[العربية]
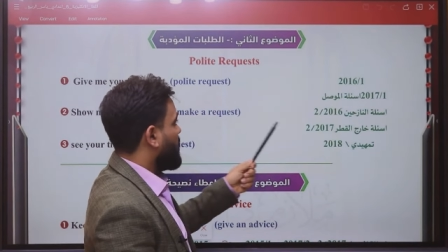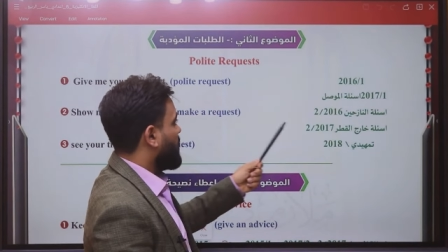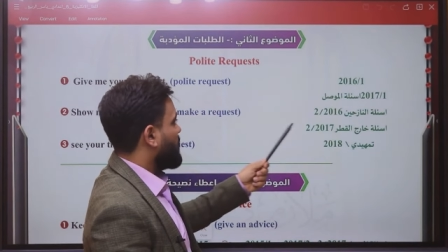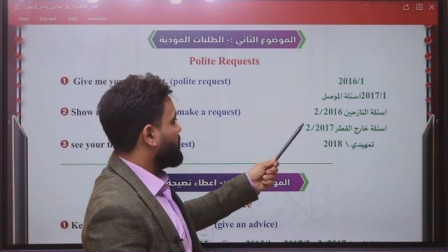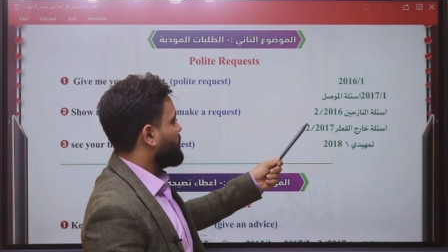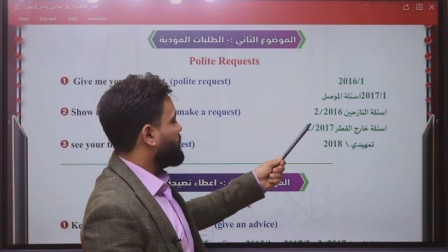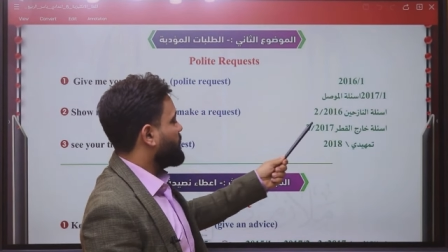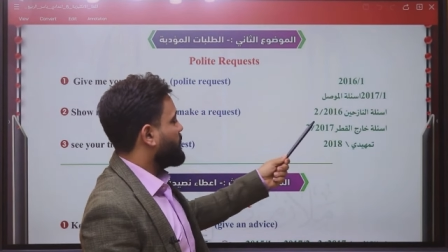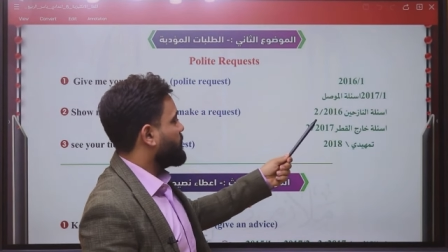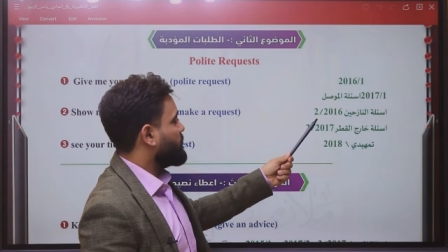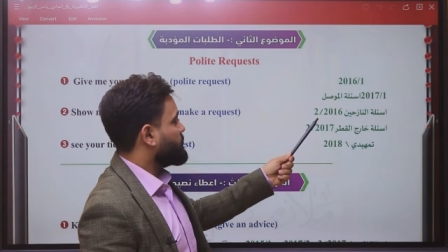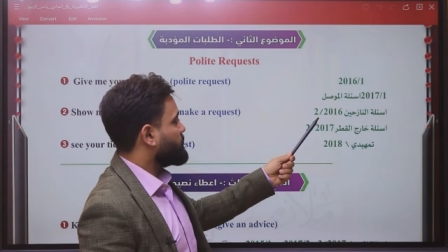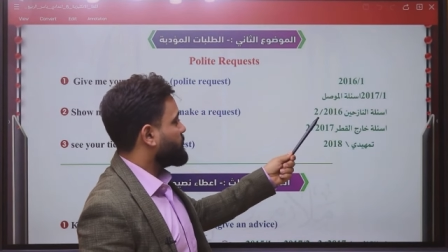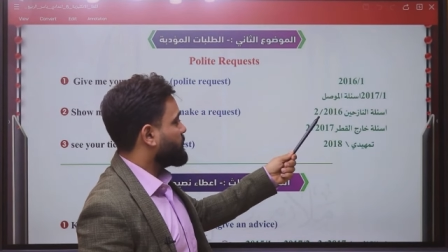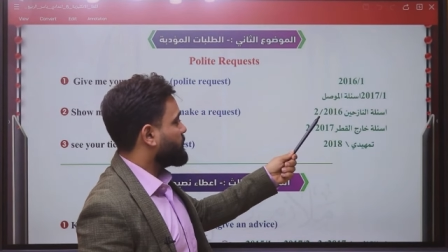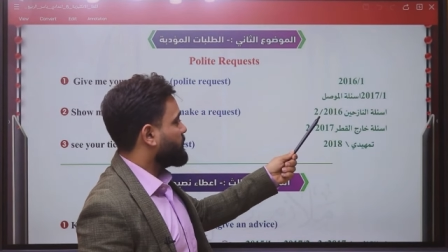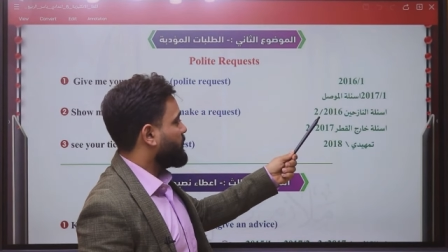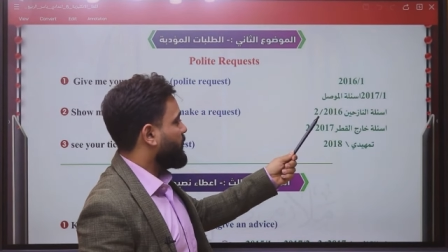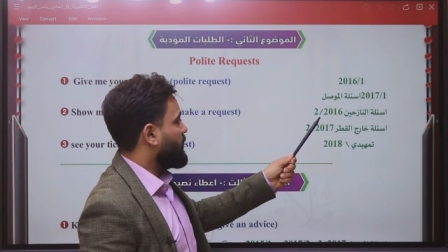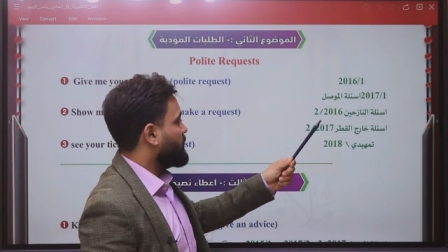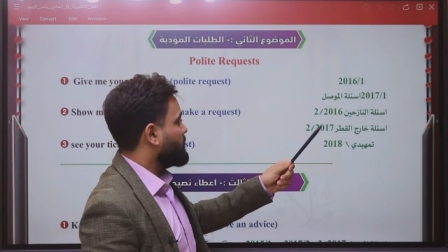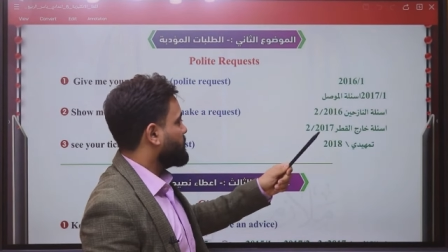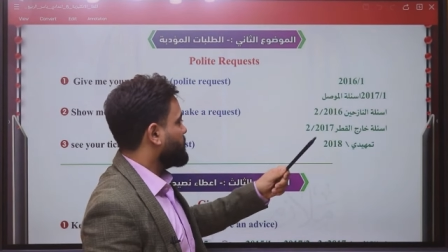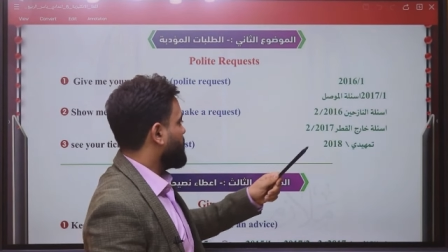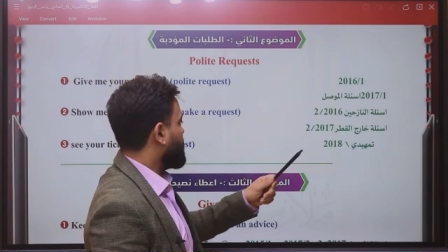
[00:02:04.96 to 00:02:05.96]

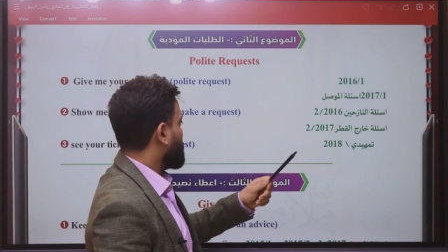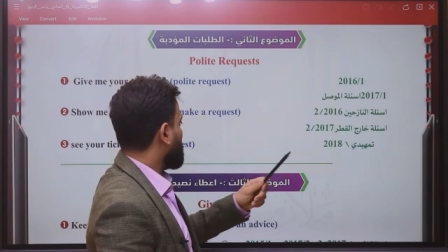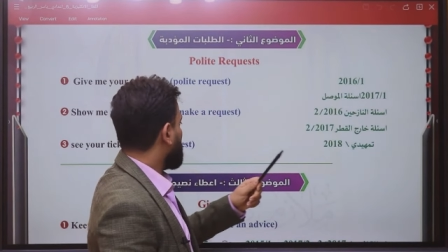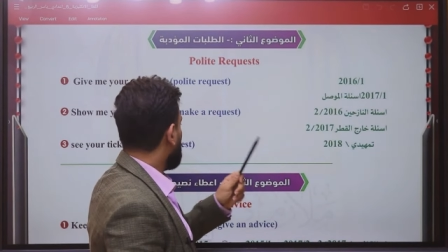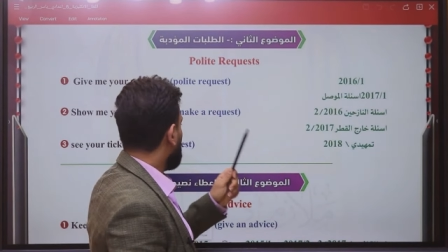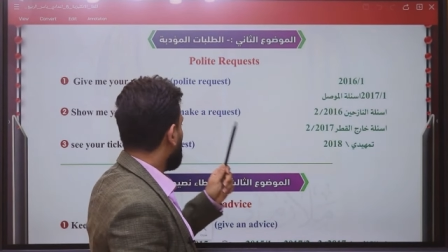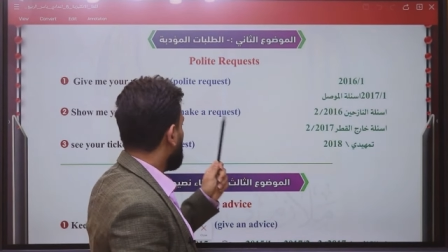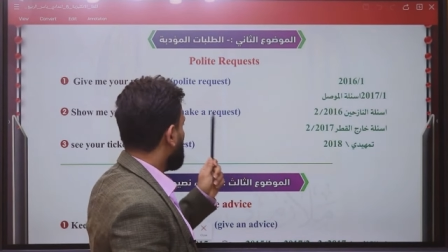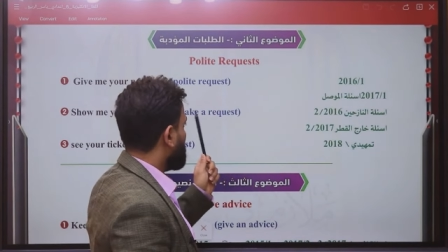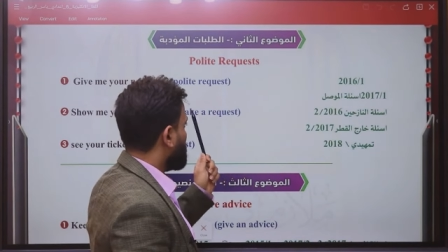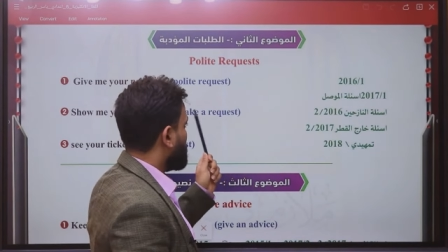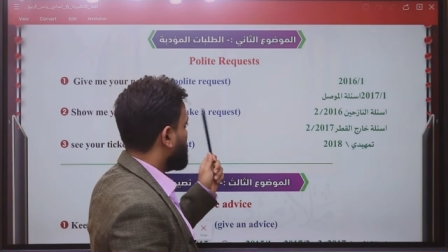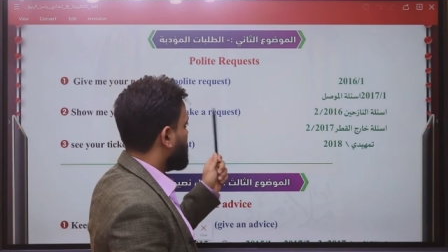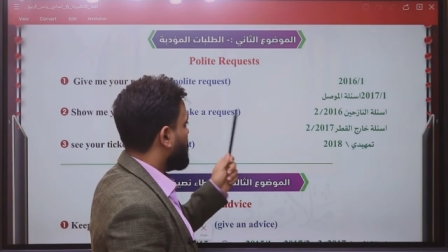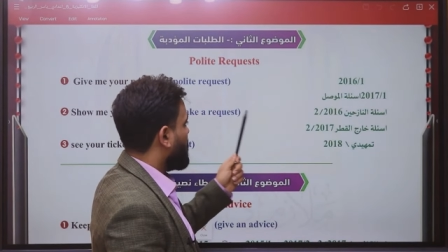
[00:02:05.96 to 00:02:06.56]
2016 الدور الثاني